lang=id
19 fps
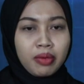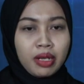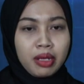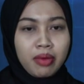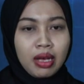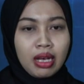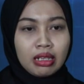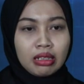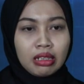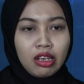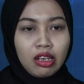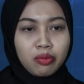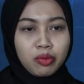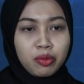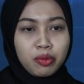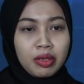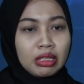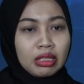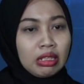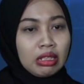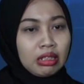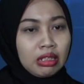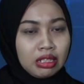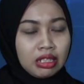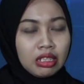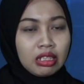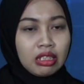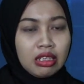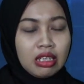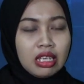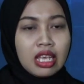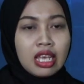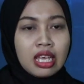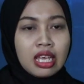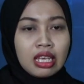Plemahan, Kabupaten Kediri,